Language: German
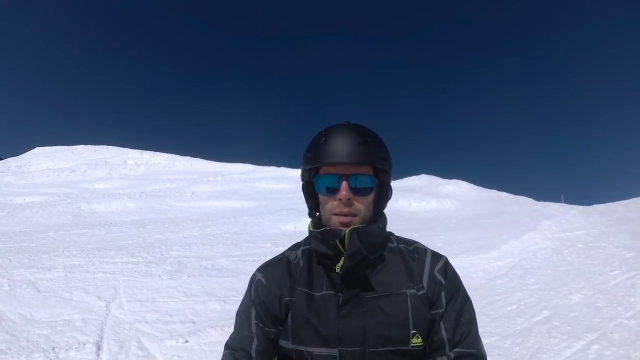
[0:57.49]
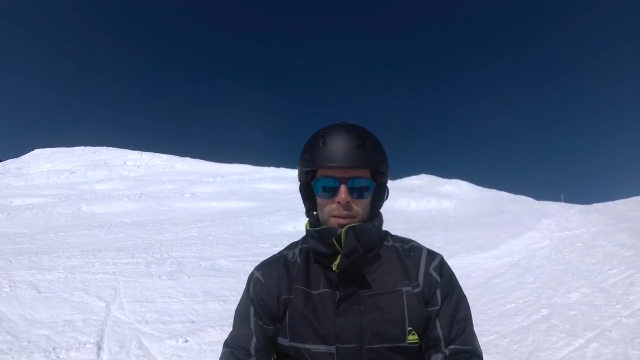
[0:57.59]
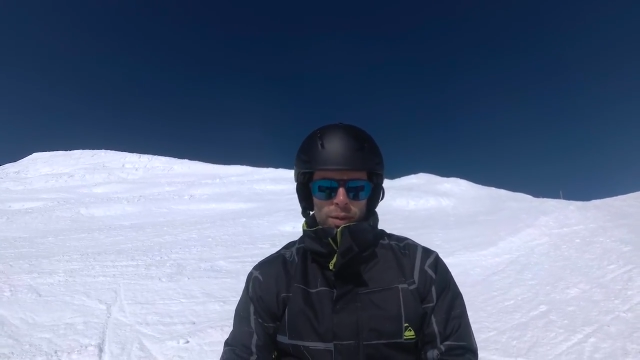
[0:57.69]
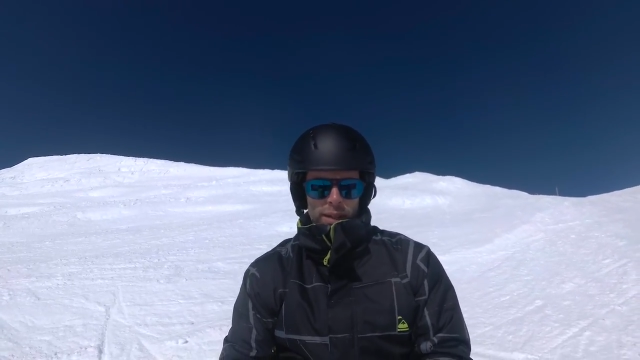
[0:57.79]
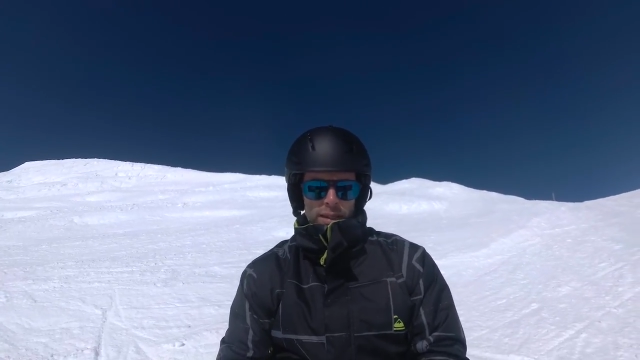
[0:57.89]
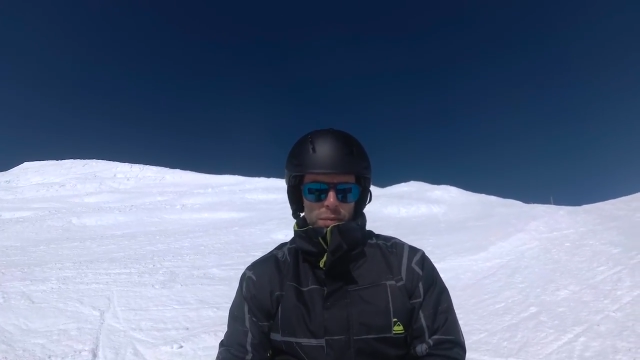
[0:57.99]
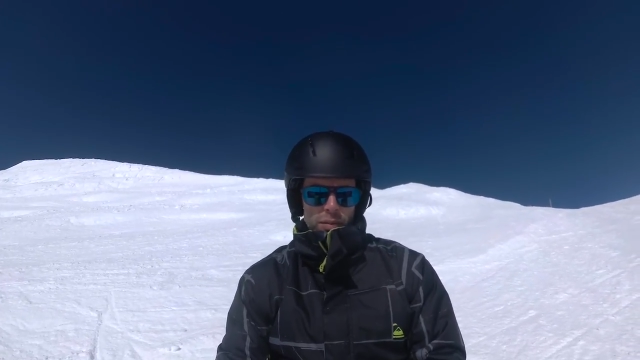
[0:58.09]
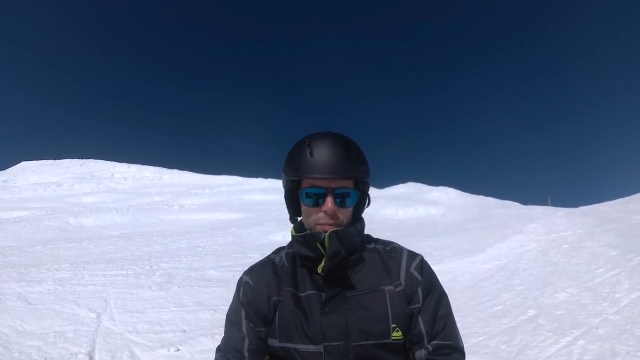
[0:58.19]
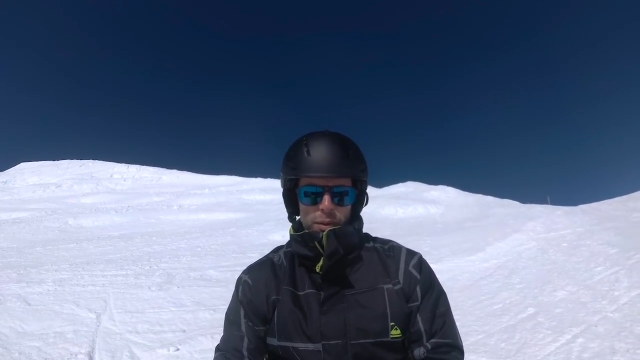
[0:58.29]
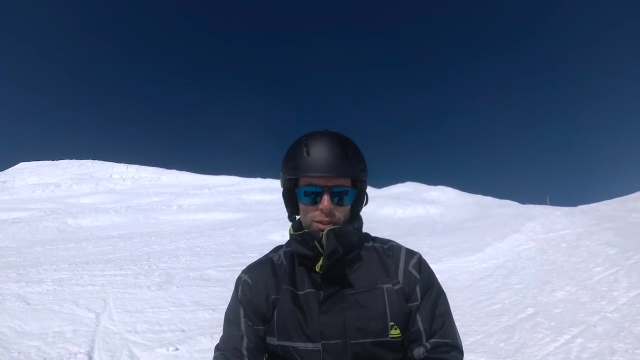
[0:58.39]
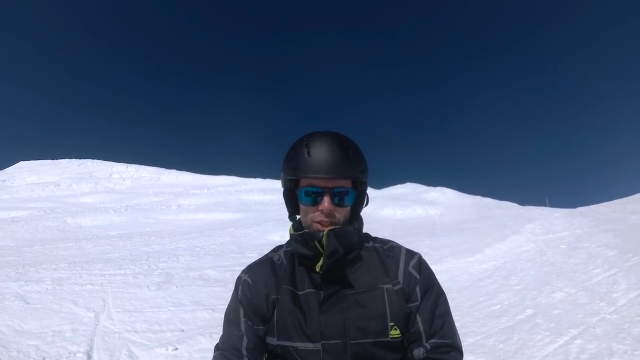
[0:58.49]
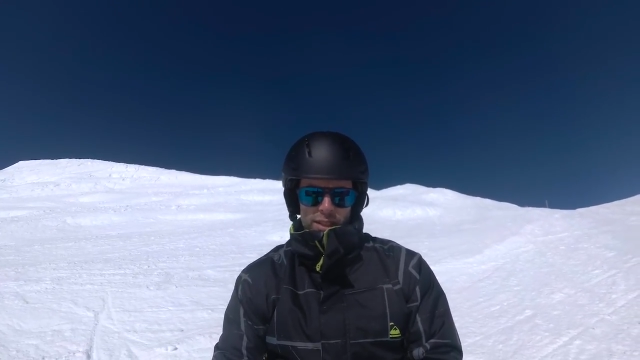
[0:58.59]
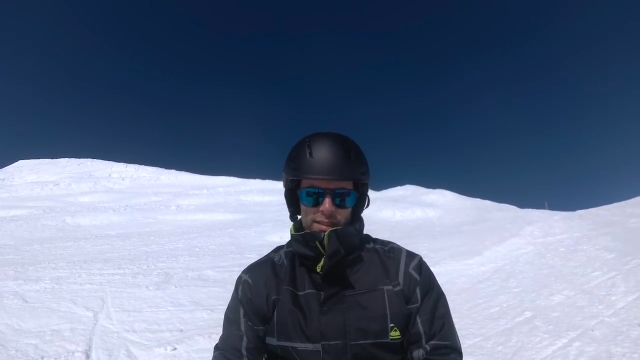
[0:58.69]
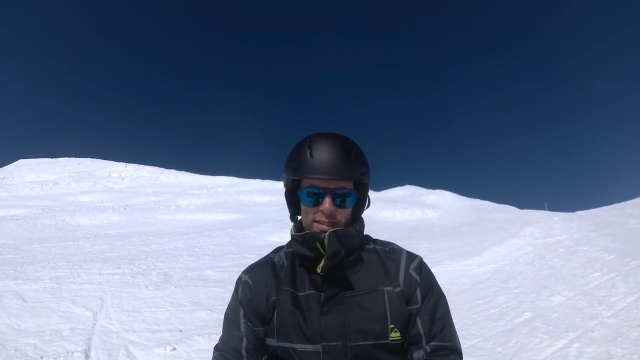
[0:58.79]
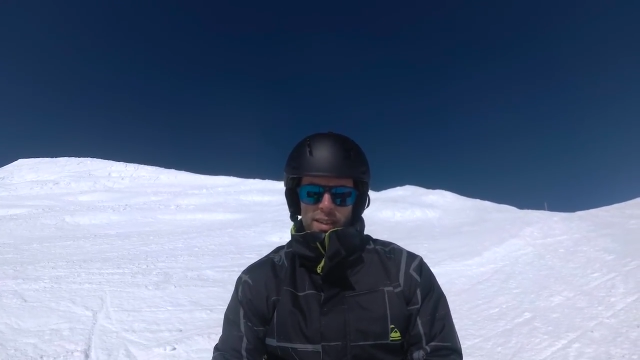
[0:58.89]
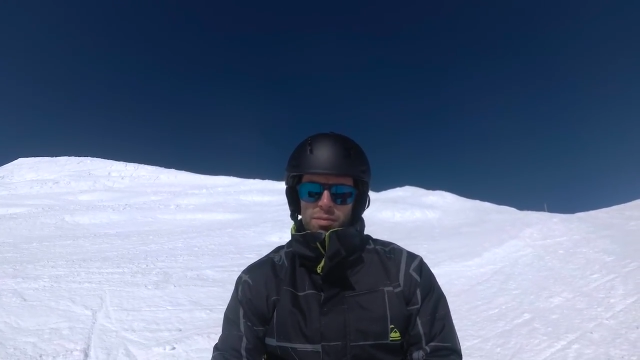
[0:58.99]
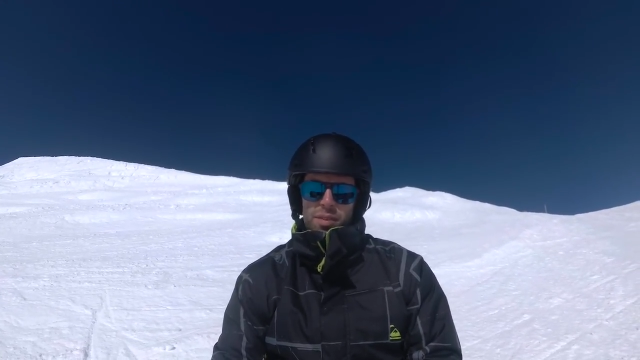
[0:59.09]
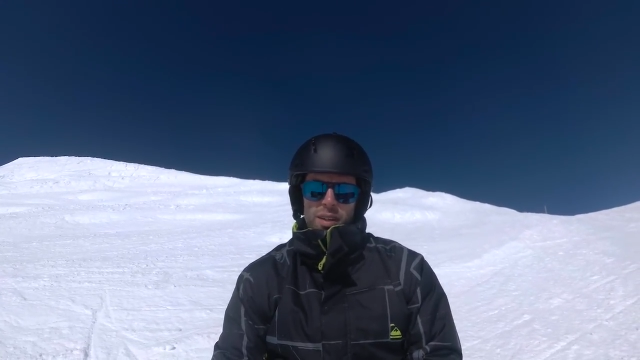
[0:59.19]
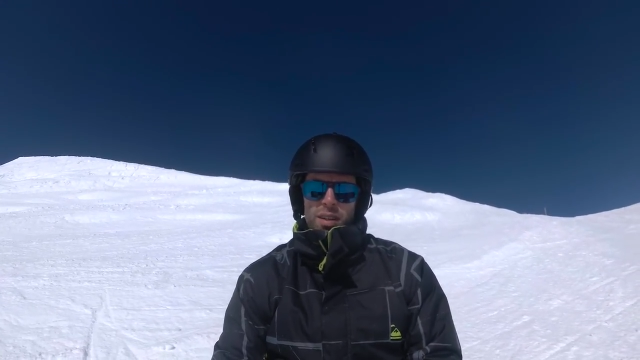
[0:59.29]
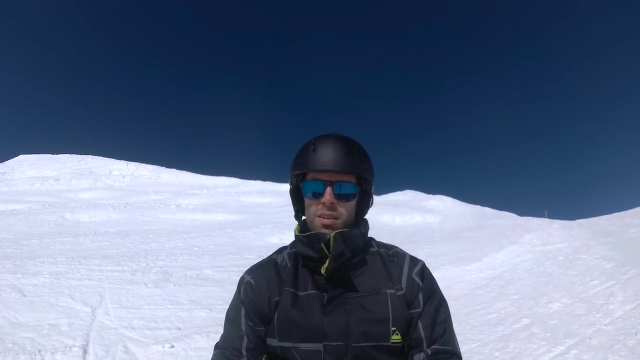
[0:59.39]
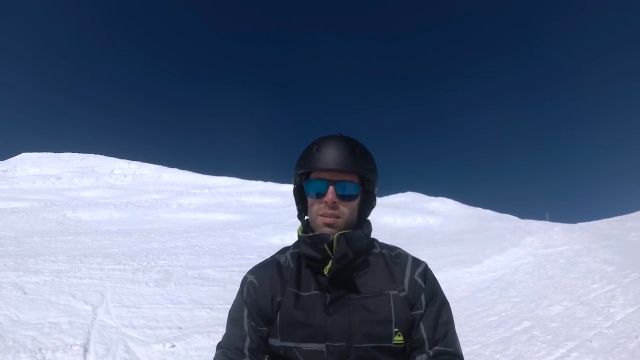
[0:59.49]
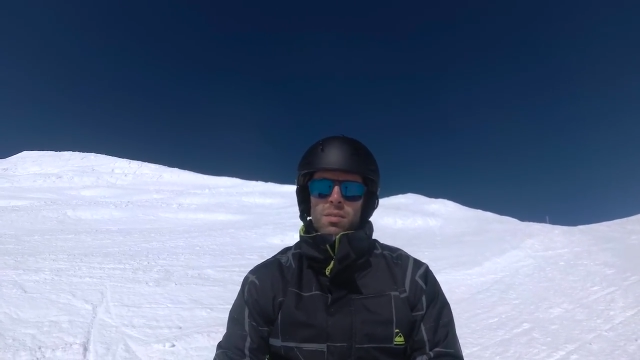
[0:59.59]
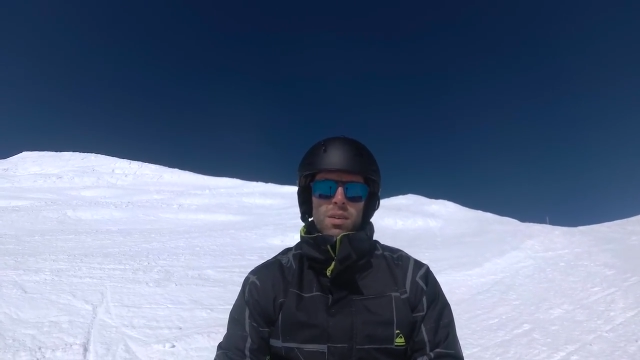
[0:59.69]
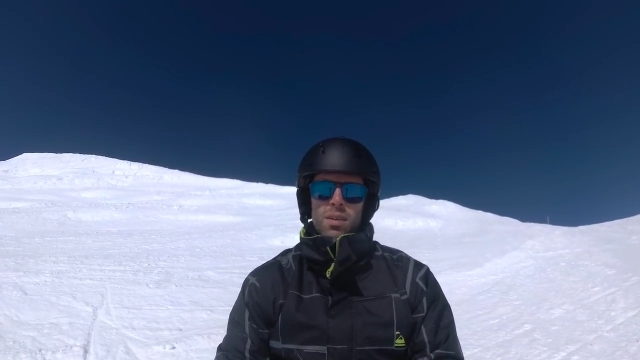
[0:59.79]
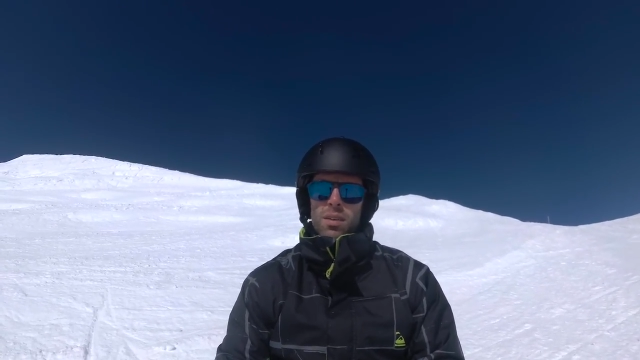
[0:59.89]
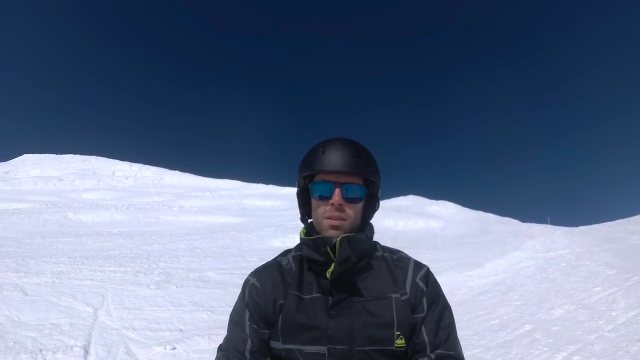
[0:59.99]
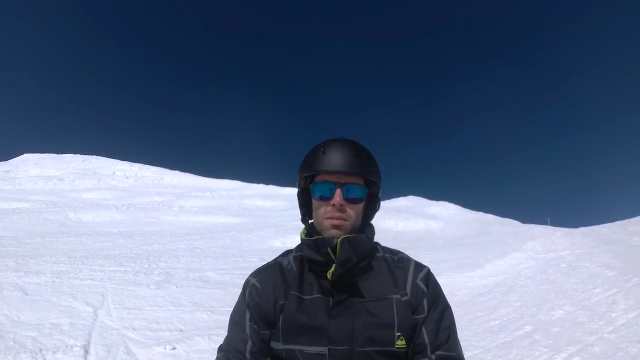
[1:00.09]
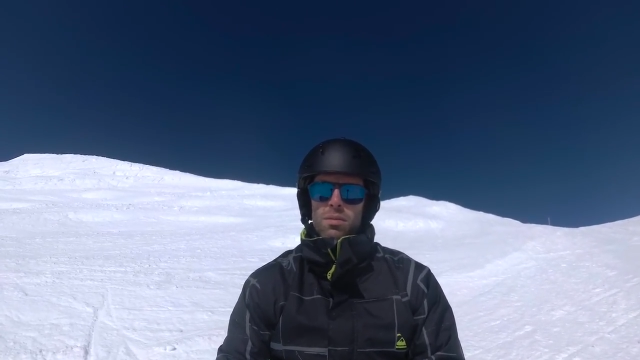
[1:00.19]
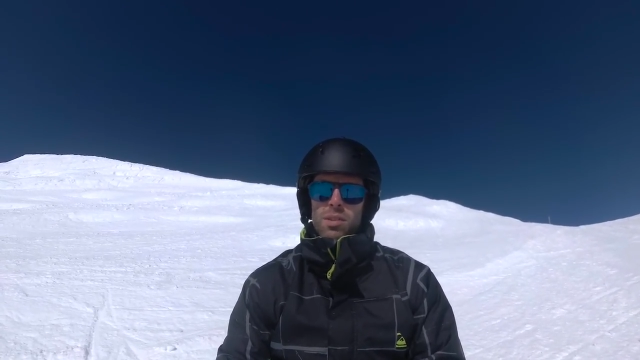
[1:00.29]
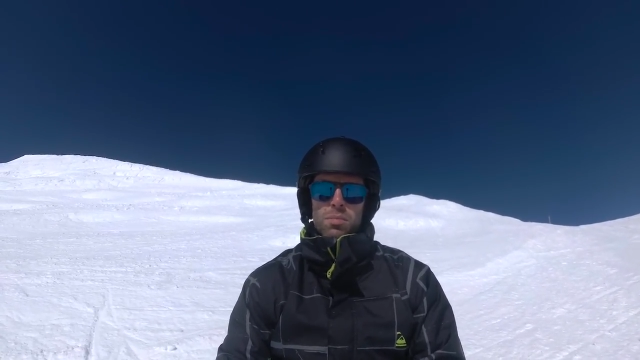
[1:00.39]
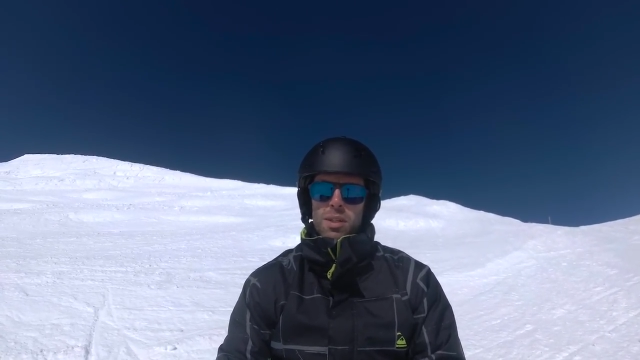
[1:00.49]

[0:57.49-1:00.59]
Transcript: Wenn du das erste Mal auf dem Board stehst, einfach äh, was